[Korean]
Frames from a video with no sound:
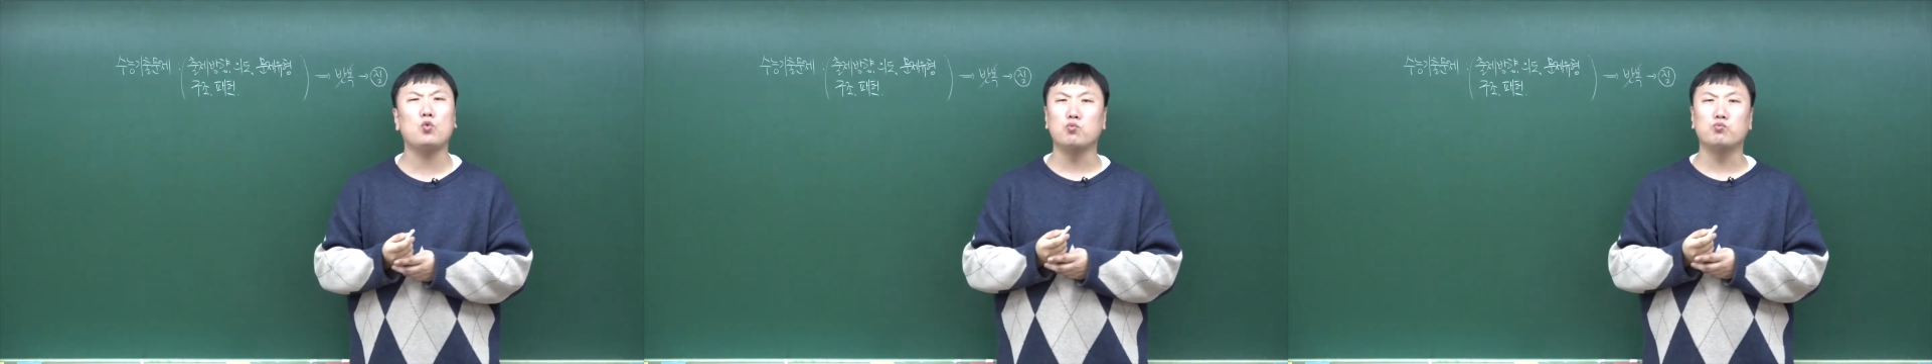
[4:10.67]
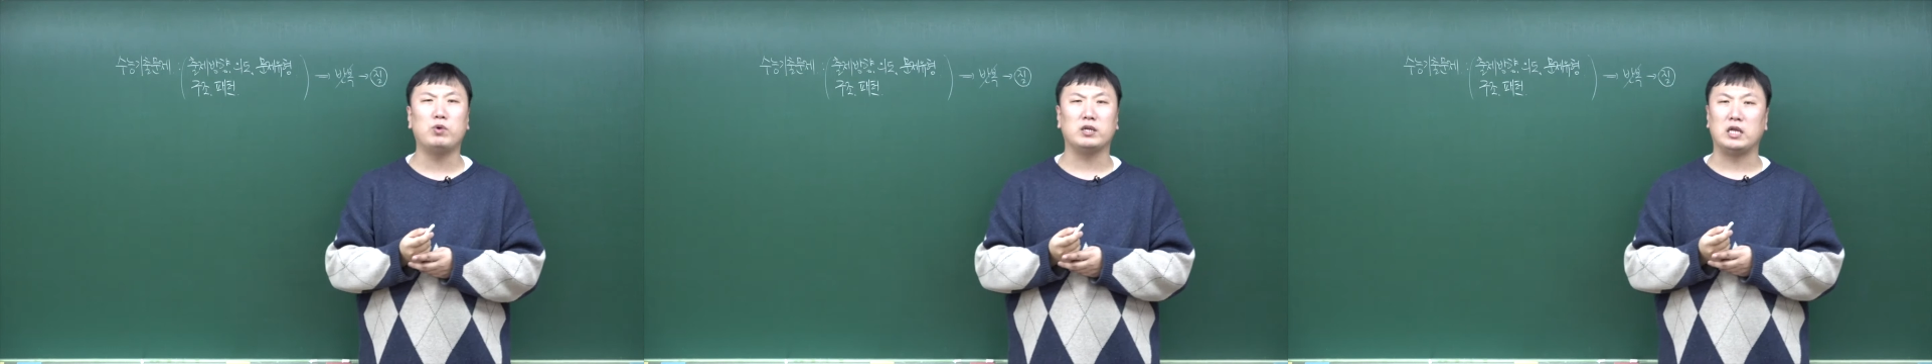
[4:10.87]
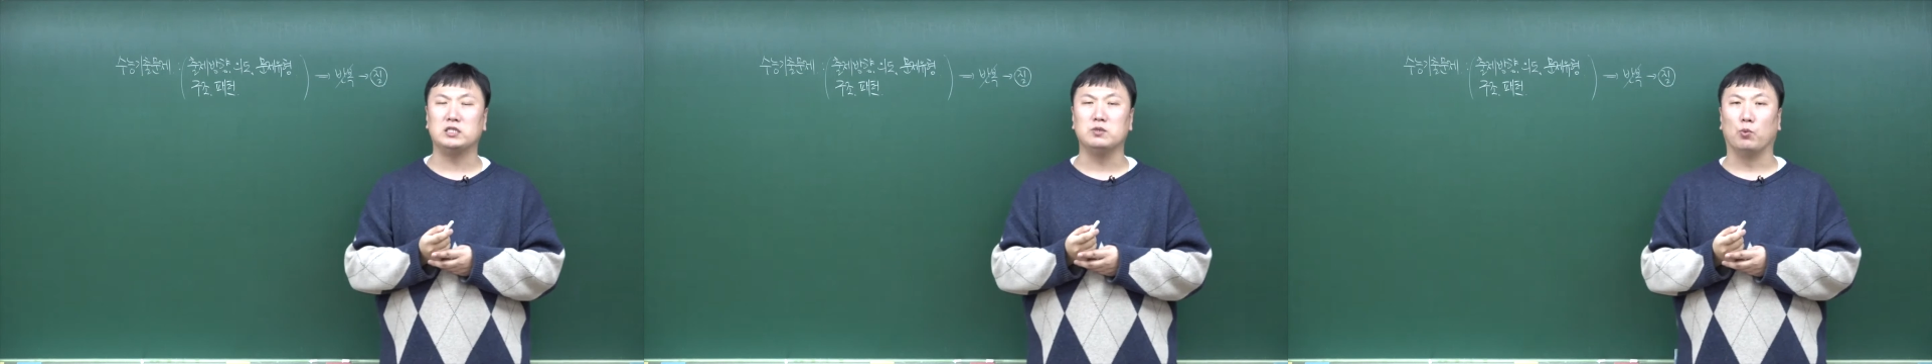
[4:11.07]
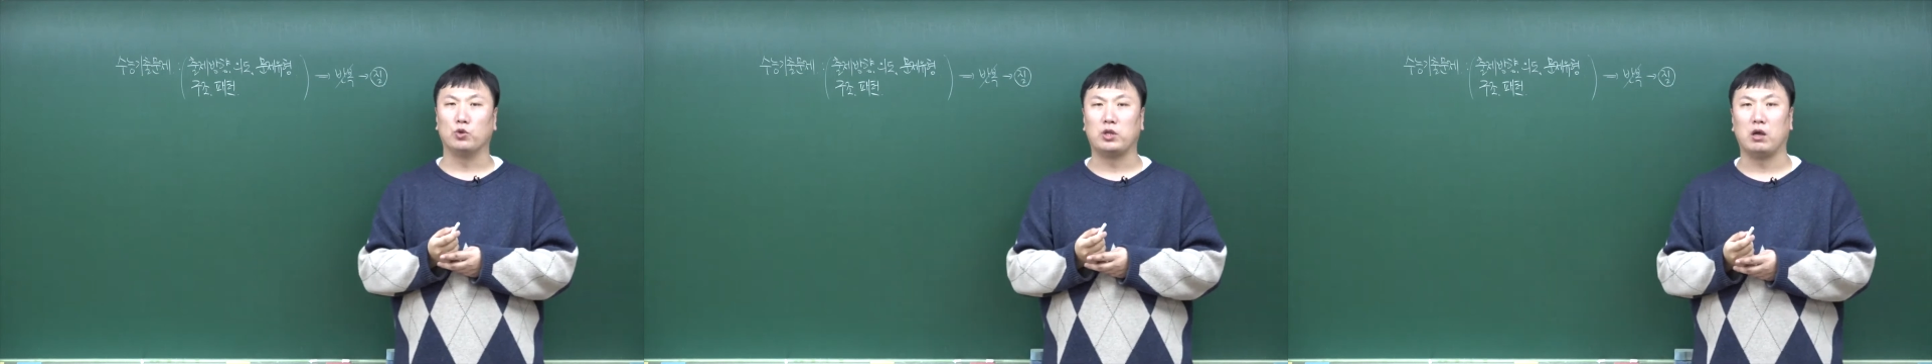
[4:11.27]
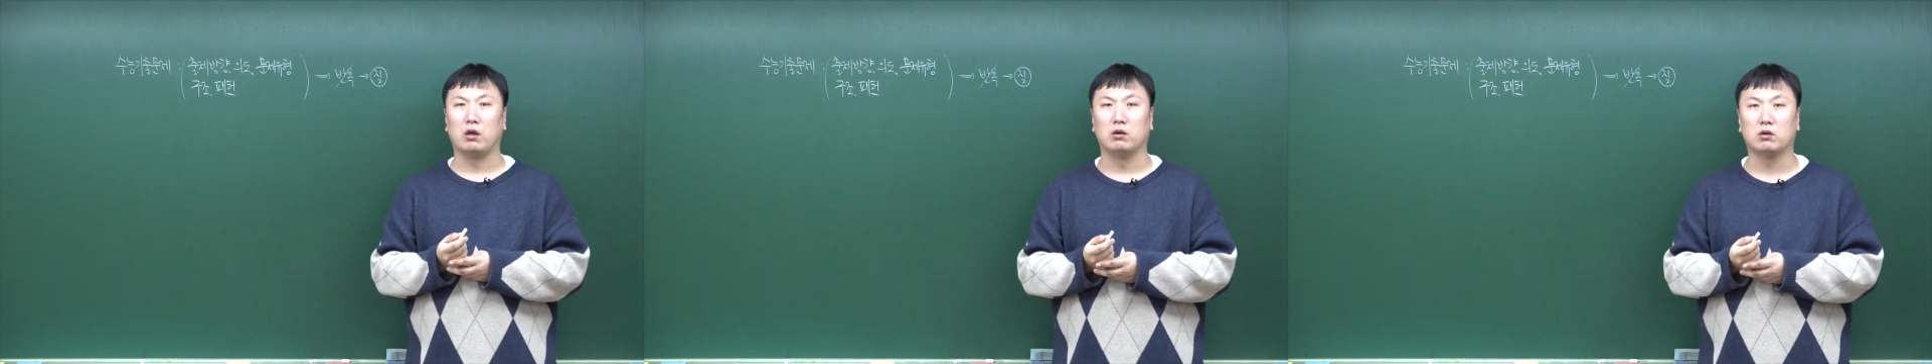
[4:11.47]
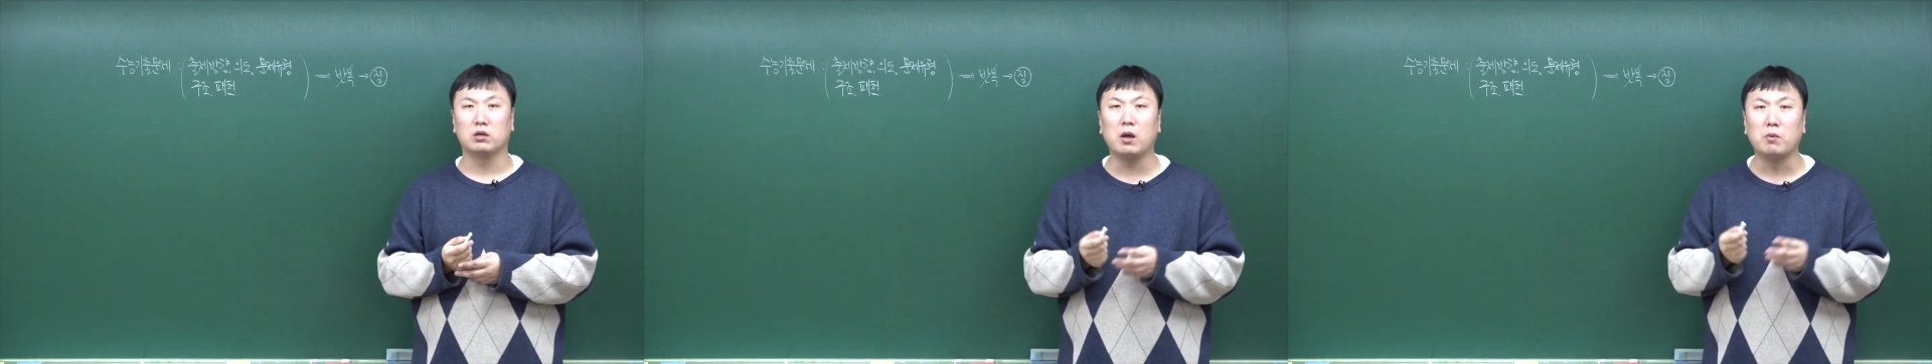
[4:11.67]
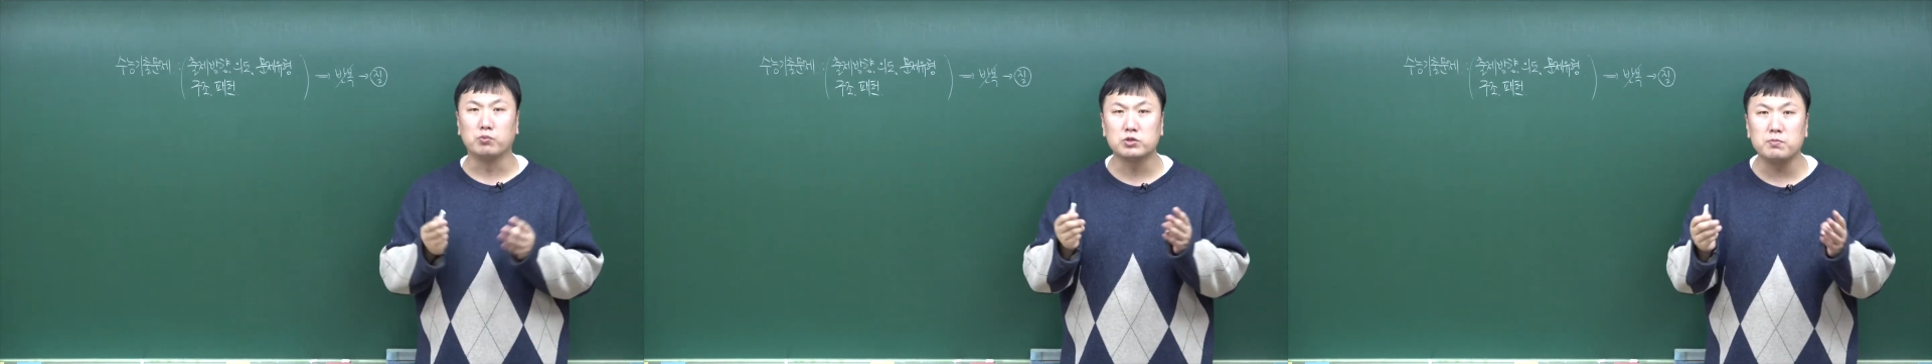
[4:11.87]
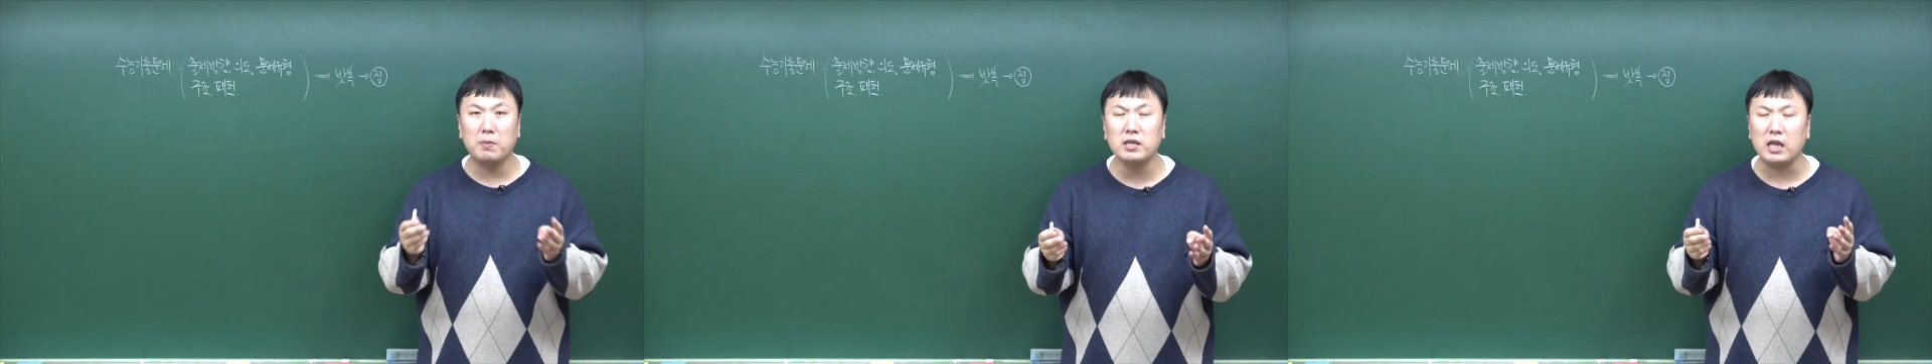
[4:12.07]
공부가 되지 못해요. 이거
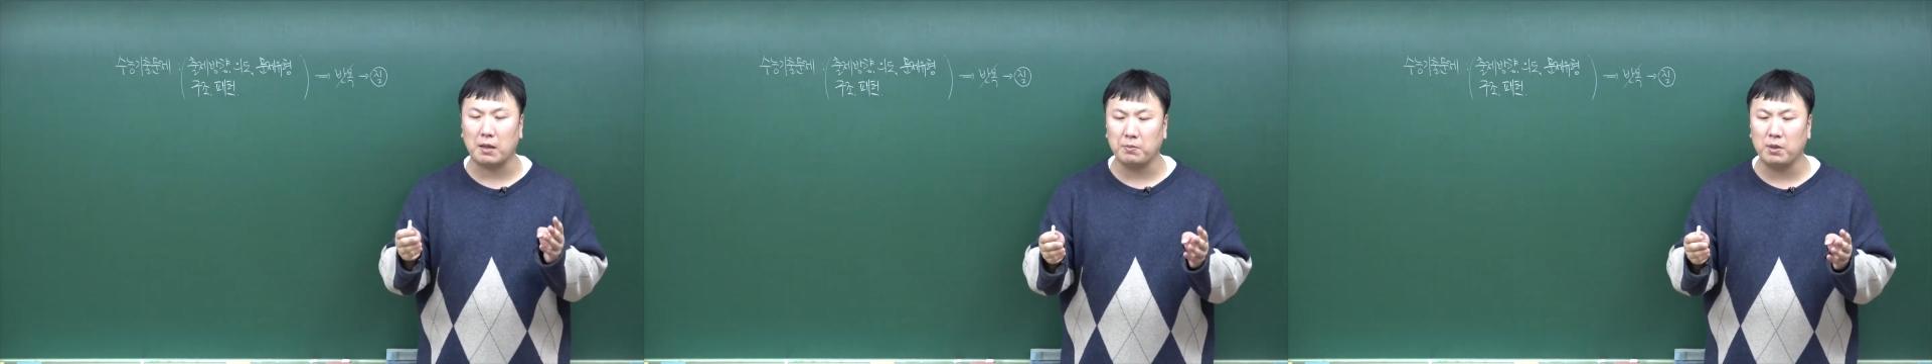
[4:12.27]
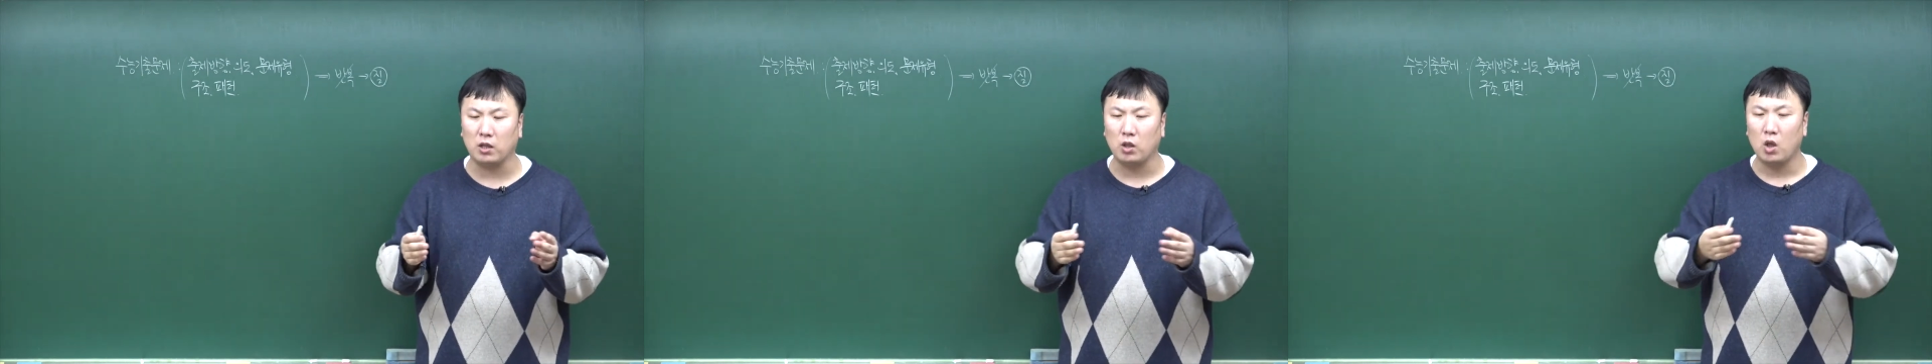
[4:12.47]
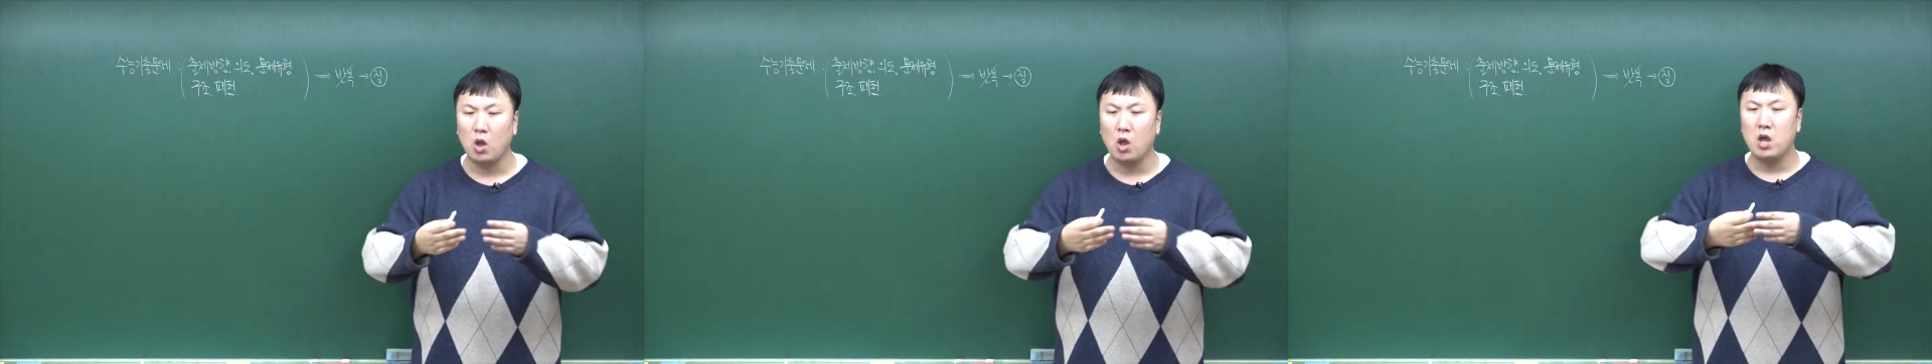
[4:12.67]
무슨 말이냐면